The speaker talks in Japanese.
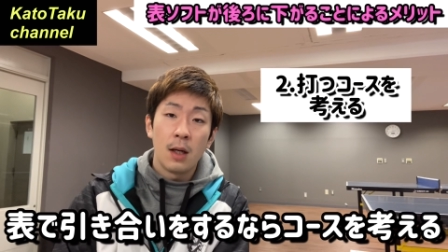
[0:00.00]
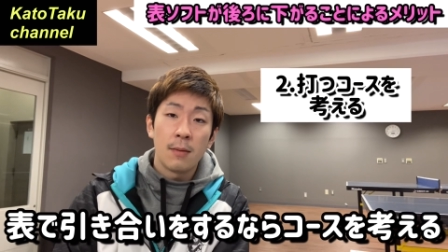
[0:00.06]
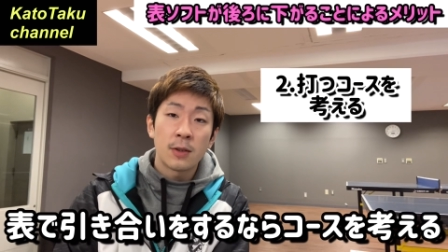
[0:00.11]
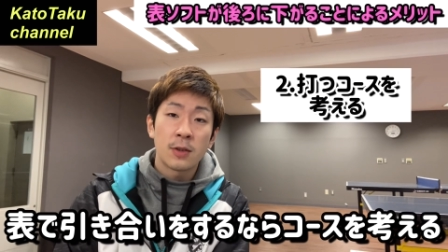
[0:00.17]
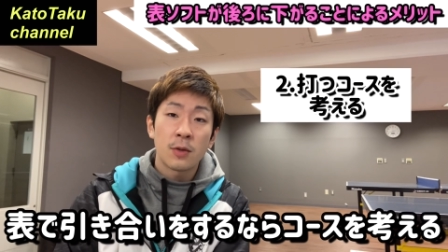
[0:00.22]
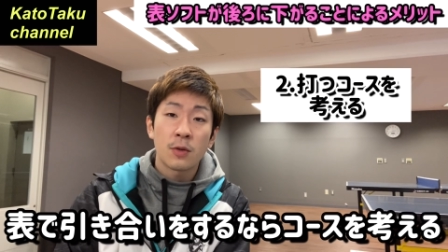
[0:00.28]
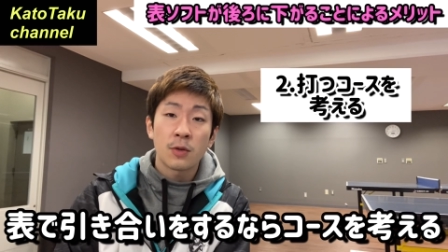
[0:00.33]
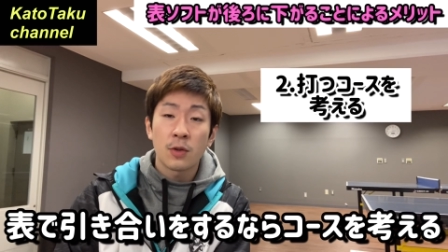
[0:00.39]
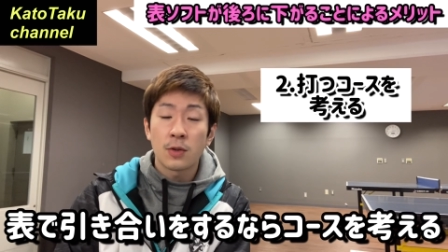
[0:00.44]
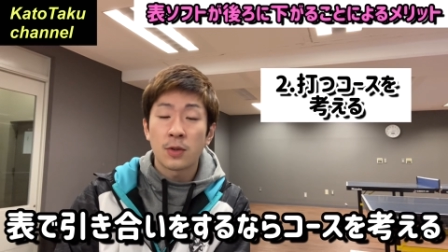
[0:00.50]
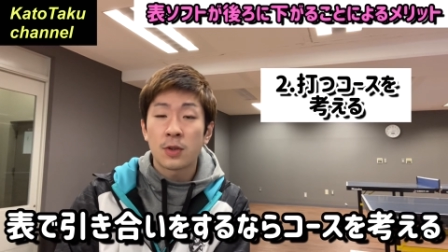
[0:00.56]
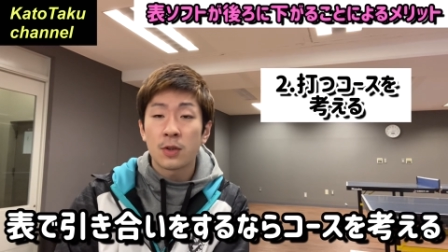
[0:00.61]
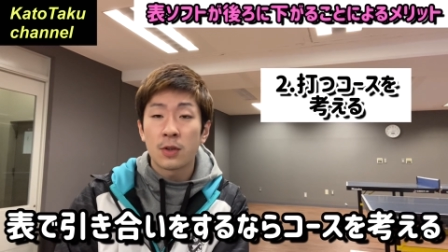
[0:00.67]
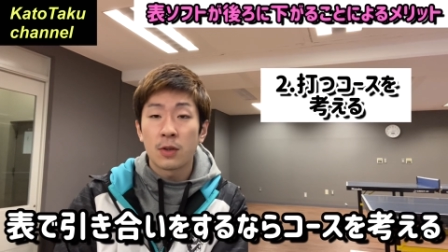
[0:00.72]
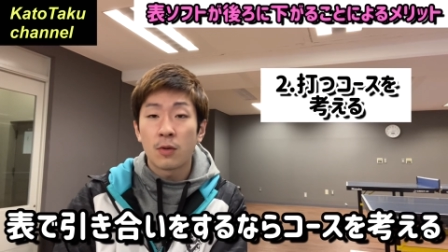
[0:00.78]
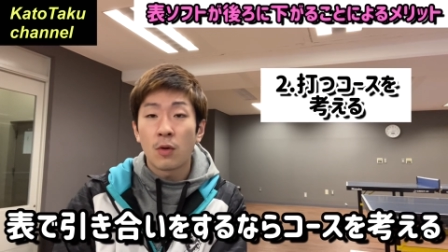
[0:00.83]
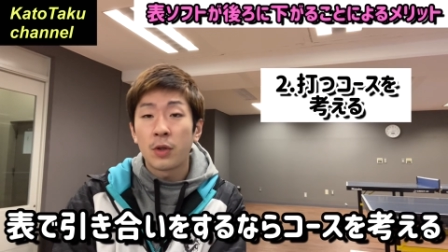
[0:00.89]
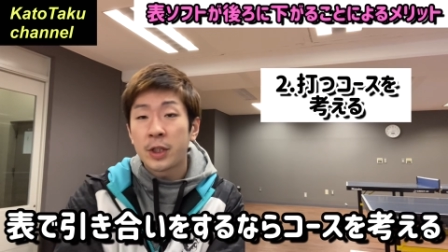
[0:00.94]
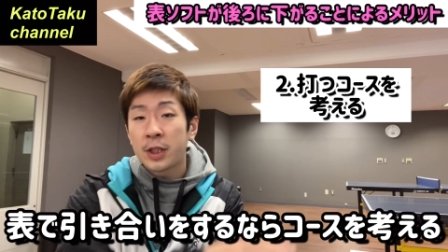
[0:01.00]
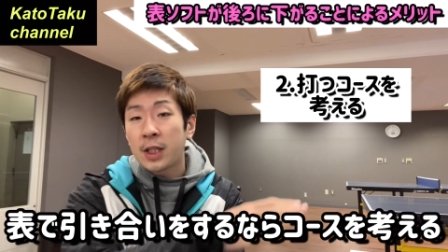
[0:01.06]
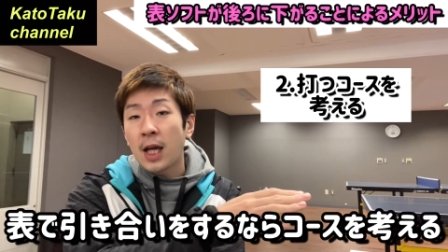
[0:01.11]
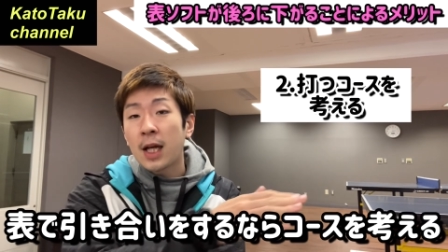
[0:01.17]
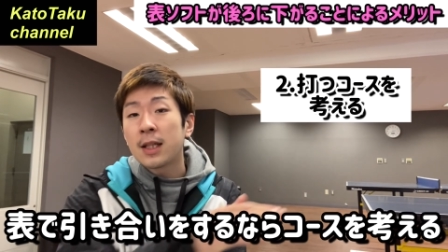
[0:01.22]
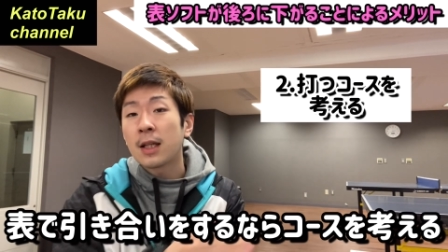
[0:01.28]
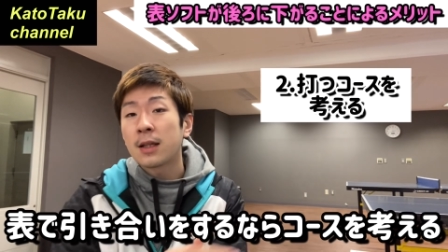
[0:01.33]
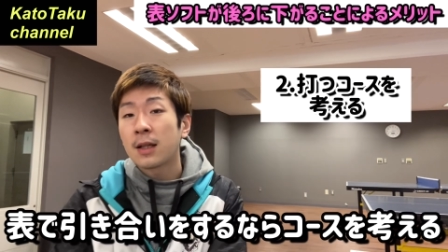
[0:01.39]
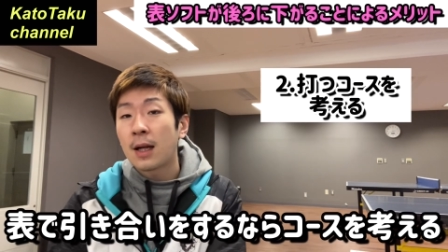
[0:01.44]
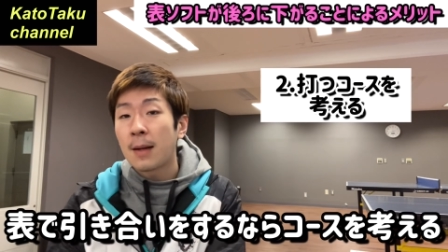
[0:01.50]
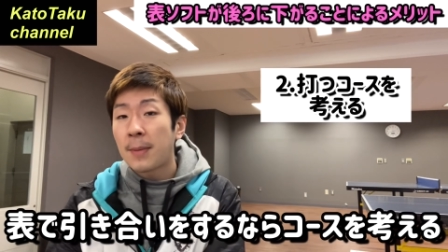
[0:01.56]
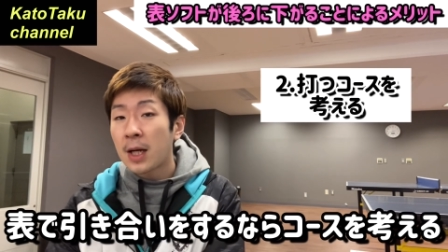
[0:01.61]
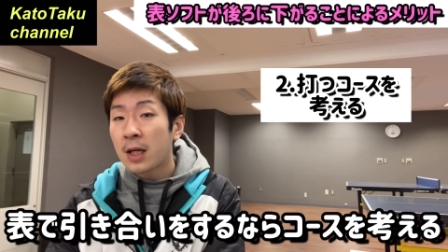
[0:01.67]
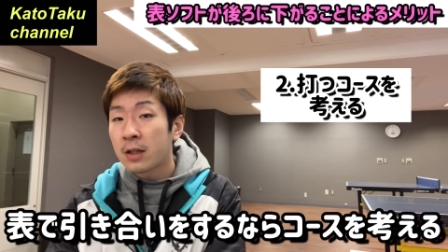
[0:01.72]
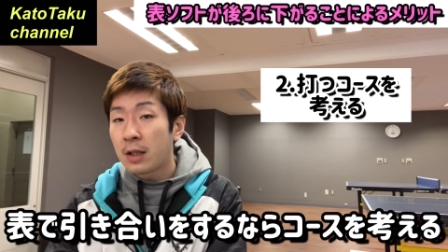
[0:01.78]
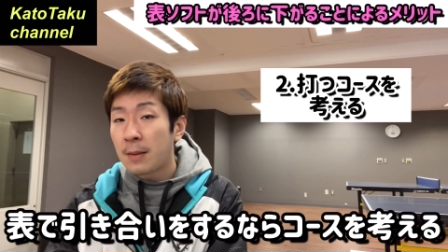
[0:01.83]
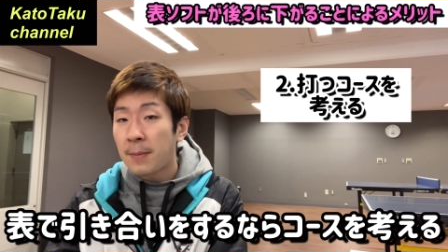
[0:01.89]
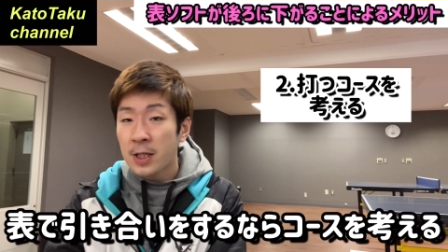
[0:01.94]
まあ、それこそすぐこう引き合いになったら
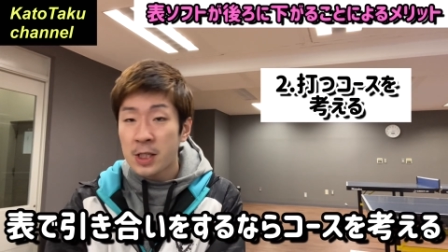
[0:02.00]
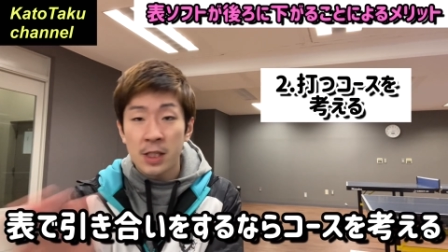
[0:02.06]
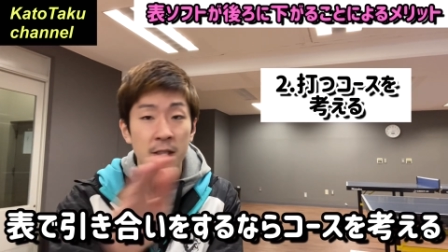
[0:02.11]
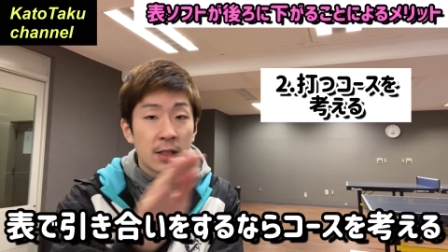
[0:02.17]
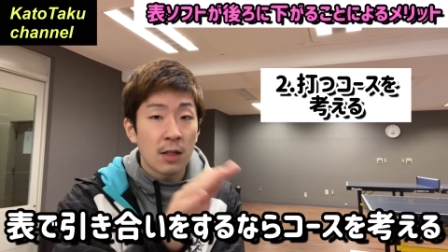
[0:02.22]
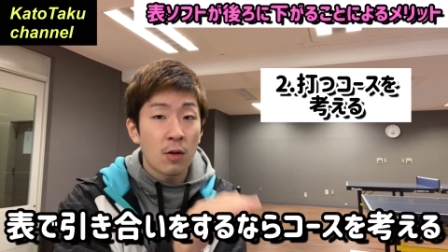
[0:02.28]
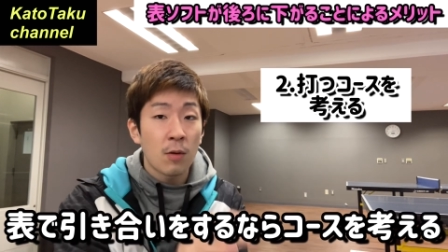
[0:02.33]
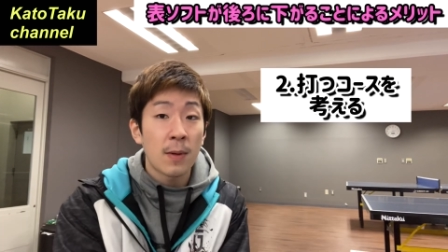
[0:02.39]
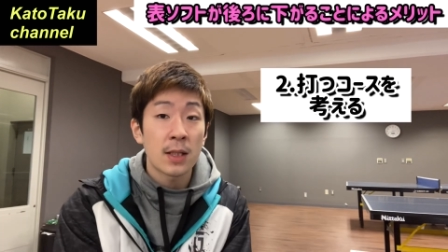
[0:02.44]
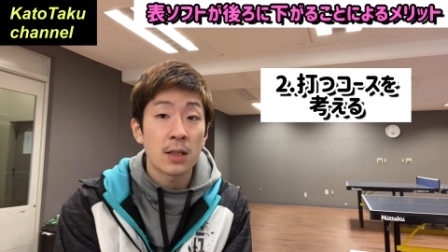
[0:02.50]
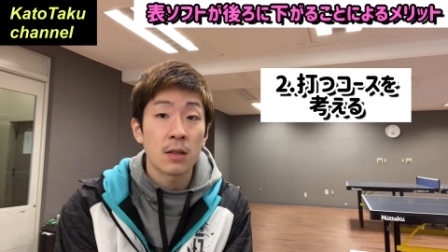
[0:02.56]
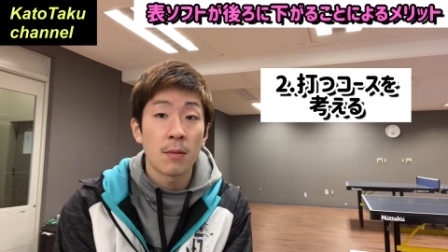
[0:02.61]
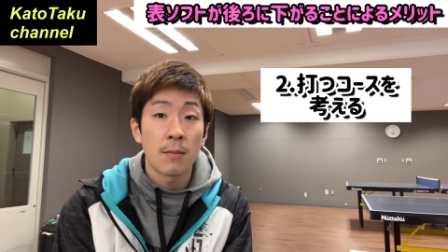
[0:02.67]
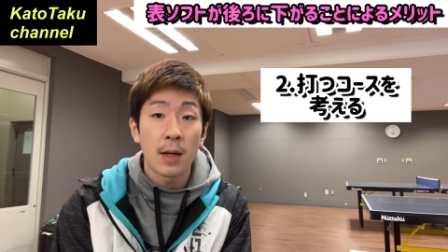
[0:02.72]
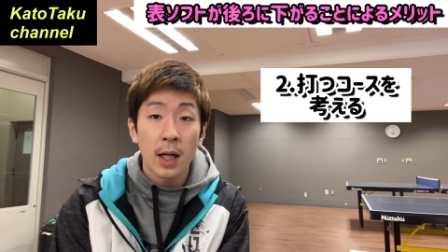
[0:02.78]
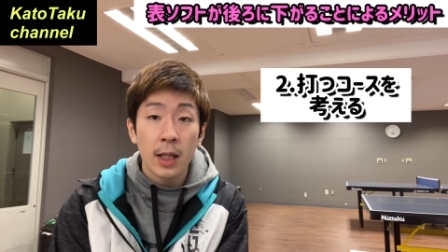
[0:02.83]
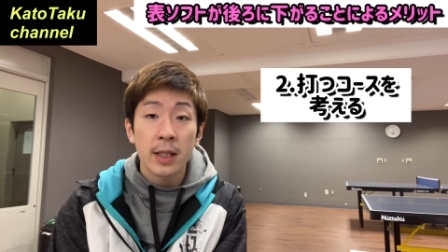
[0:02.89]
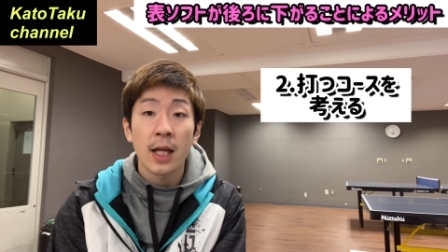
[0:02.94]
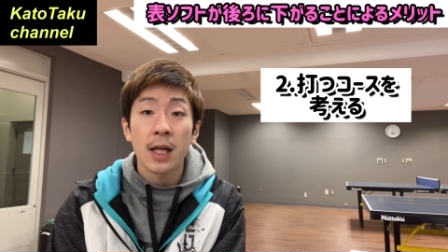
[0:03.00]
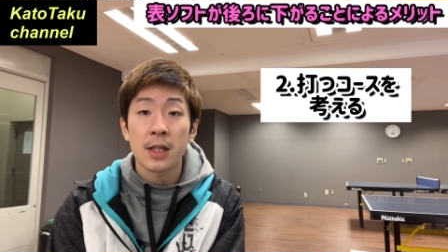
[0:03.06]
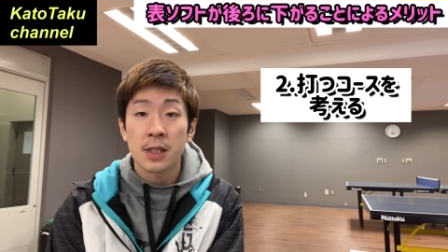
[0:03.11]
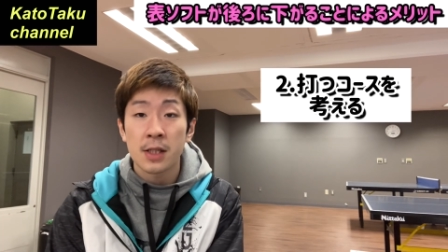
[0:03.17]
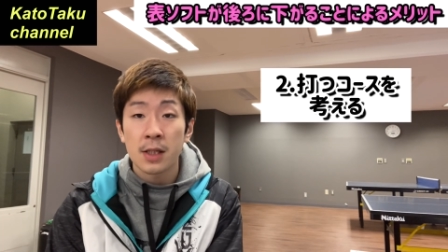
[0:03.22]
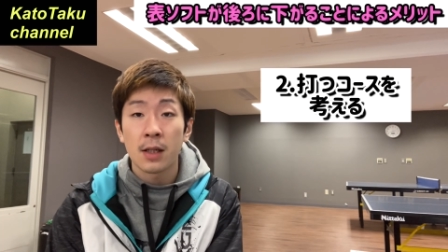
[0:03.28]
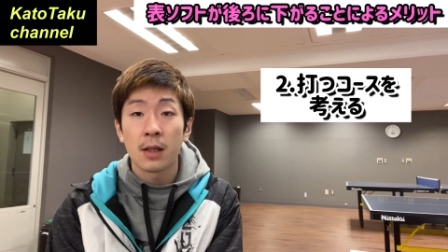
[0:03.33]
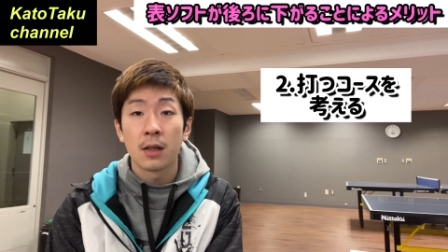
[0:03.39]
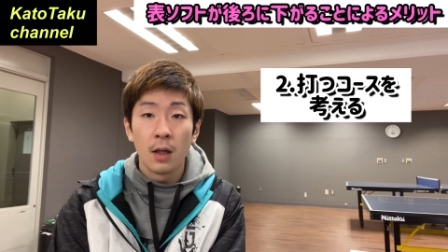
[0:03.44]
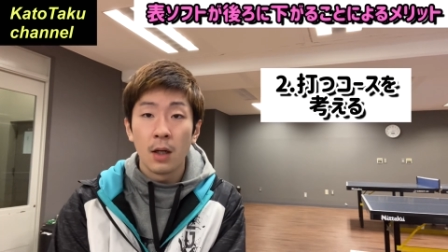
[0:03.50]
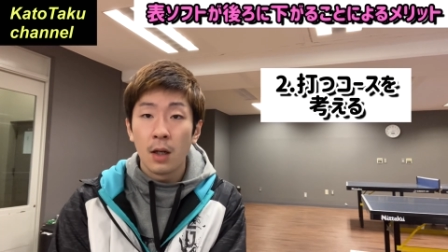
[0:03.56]
バックにパチンって飛ばすのもありやし、